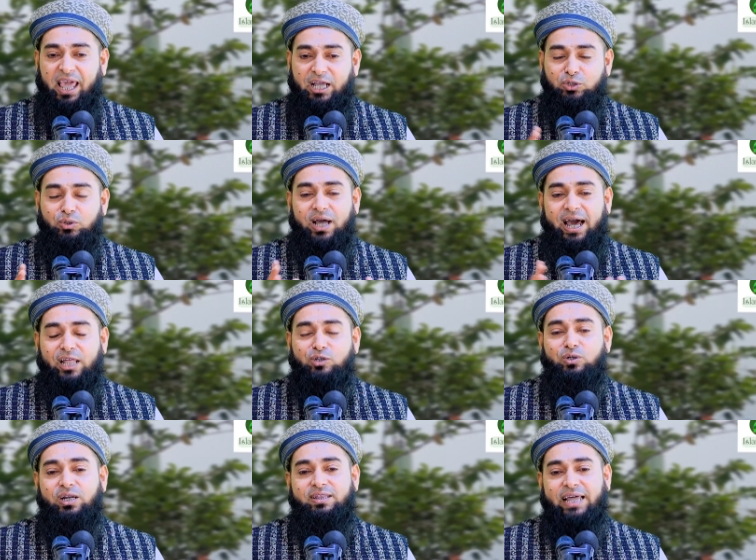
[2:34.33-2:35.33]
একজন
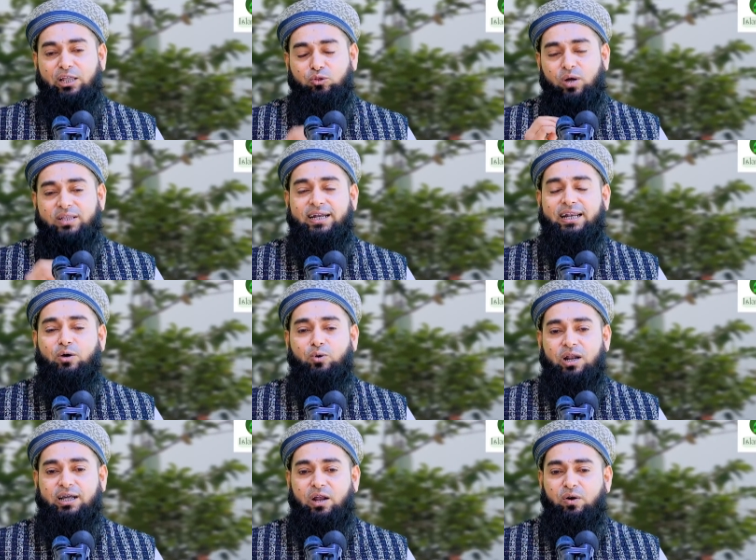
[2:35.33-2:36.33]
আরেকজনের দায়িত্ব আদায় না করার